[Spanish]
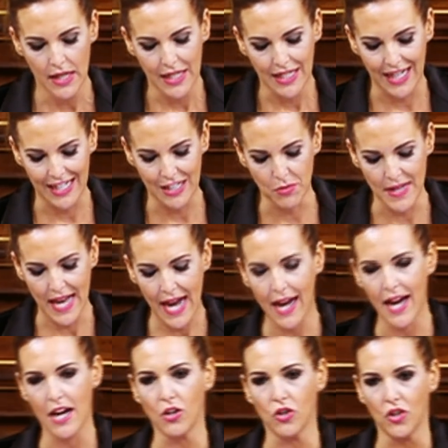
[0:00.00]
Quienes
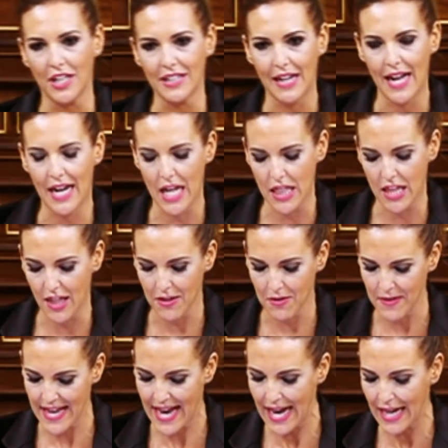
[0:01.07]
viajan contratan agencias de
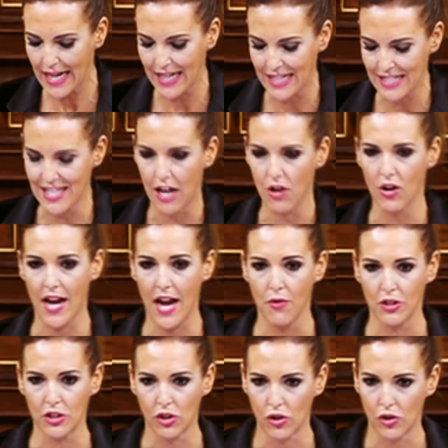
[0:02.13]
viajes, alojan en
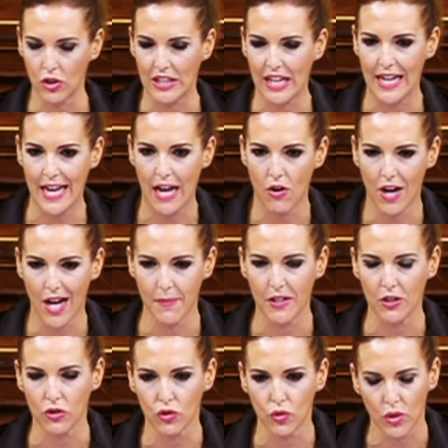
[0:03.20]
nuestros hoteles y
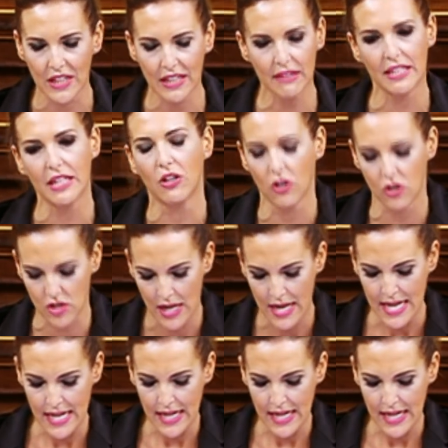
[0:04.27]
alojamientos turísticos,